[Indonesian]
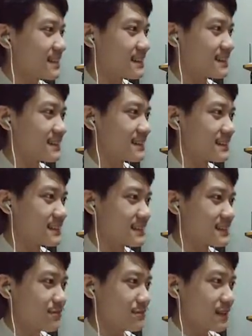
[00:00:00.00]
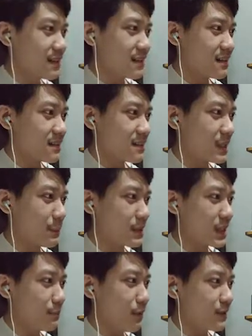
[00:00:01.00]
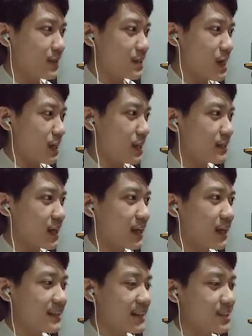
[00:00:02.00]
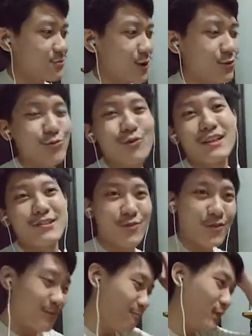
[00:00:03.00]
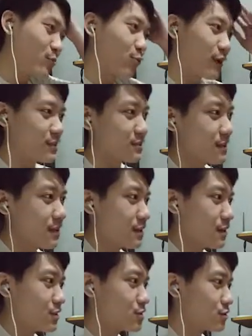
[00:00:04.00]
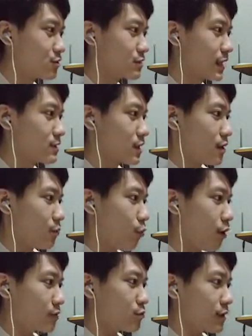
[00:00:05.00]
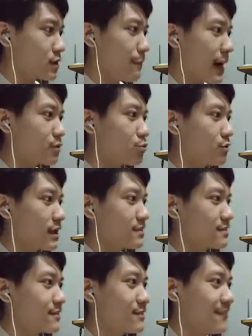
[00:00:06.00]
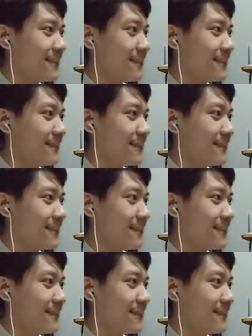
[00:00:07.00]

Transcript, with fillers: uh, tiba-tiba nih ya jalan kayak gini guys waduh guys bingung guys serius guys waduh ada batu guys